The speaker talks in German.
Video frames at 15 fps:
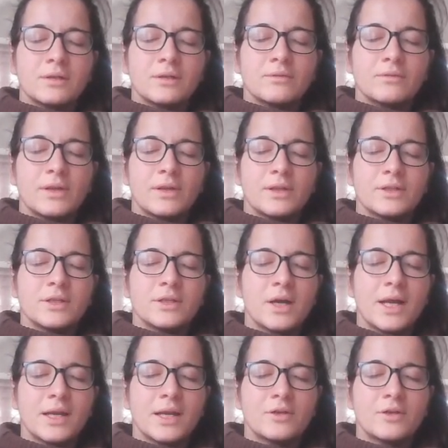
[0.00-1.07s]
Vielleicht nimmst du
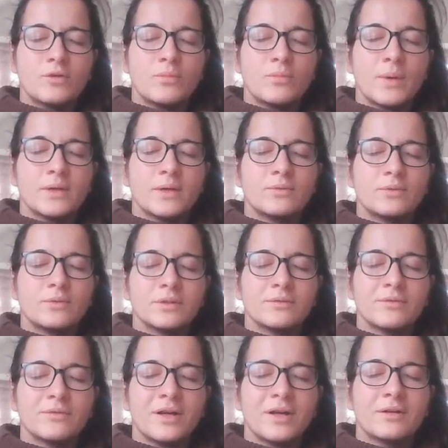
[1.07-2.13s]
irgendwelche
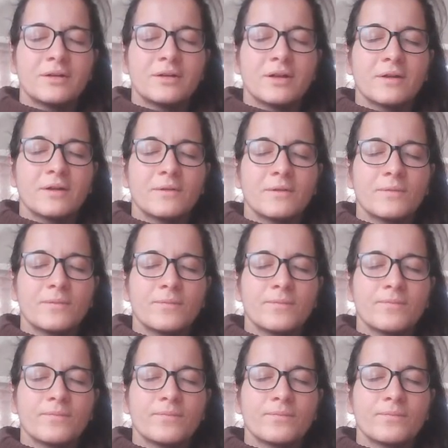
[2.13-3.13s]
Anspannungen wahr.